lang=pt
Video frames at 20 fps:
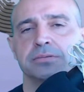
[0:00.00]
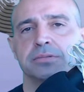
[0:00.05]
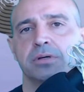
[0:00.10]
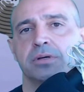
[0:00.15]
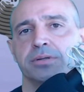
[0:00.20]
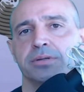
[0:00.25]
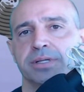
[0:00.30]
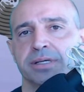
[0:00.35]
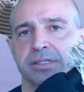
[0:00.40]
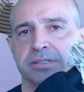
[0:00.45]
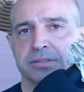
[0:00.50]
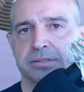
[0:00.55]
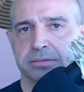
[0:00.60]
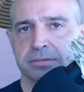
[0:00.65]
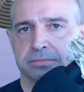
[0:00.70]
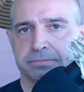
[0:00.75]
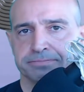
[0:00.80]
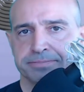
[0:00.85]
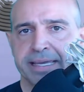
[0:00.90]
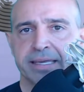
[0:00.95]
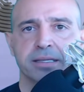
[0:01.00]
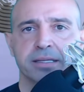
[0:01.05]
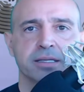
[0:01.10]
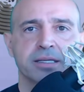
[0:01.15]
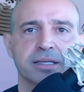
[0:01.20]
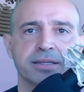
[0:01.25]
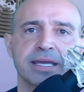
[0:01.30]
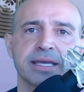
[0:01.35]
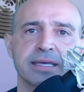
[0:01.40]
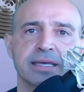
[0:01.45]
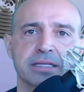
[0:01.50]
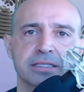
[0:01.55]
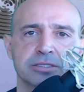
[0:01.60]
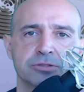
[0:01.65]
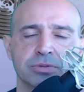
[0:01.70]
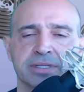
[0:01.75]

onde é se pede que dê a sua